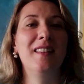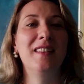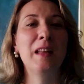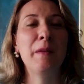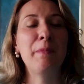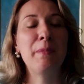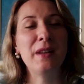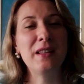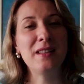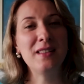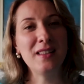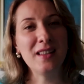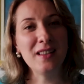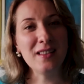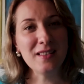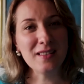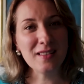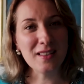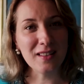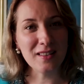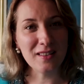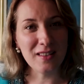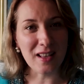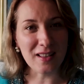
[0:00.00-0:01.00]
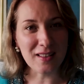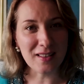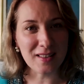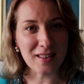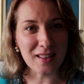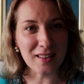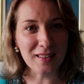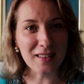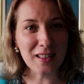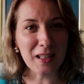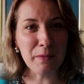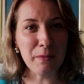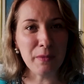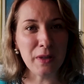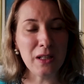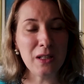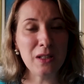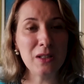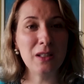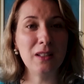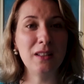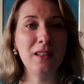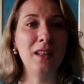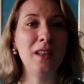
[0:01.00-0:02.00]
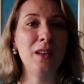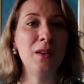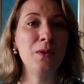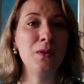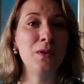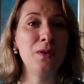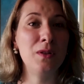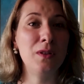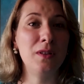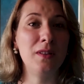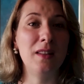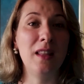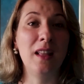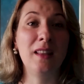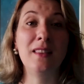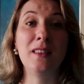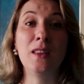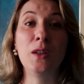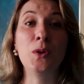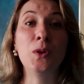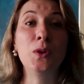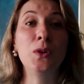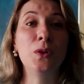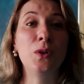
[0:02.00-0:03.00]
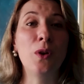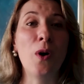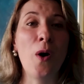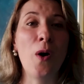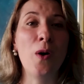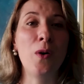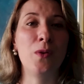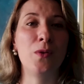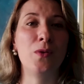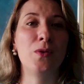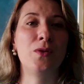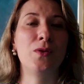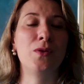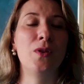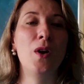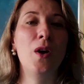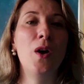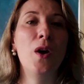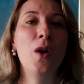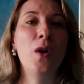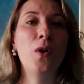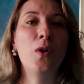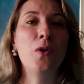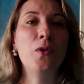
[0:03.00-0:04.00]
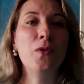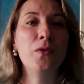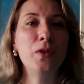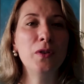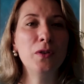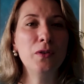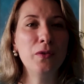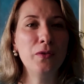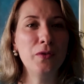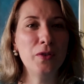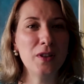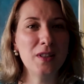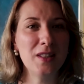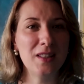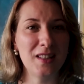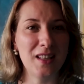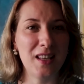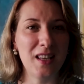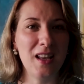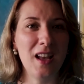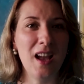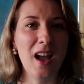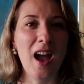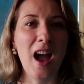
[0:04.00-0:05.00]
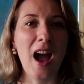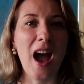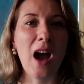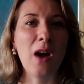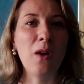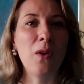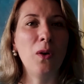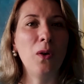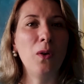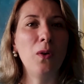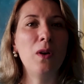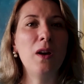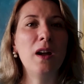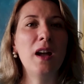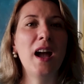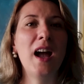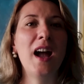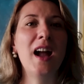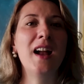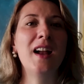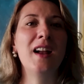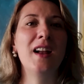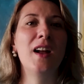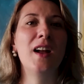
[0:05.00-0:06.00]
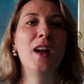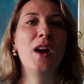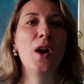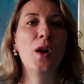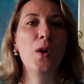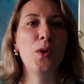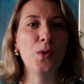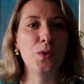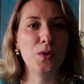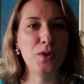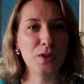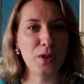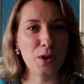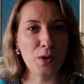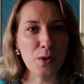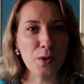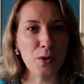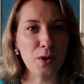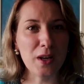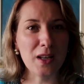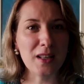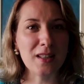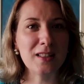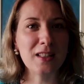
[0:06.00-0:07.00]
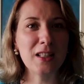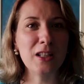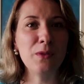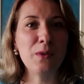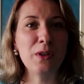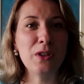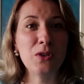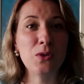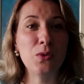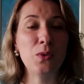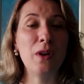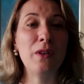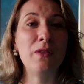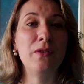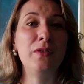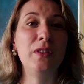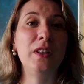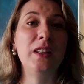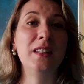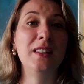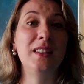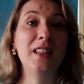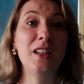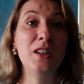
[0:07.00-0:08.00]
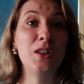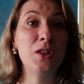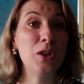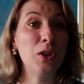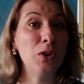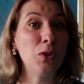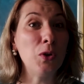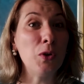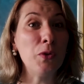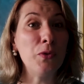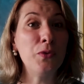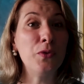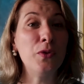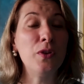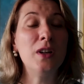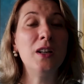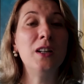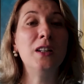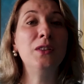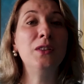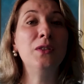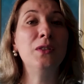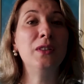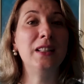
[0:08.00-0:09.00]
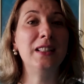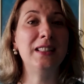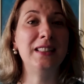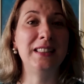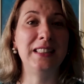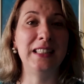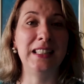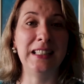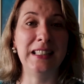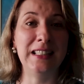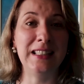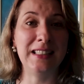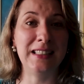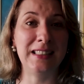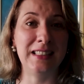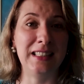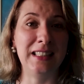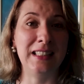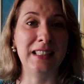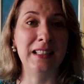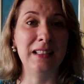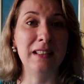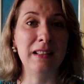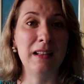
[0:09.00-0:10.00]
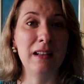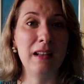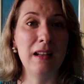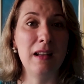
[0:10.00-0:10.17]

na presença da Santa Mãe de Deus, da Teotocos, convido você a colocar o seu coração, a sua vida, este novo ano que se inicia,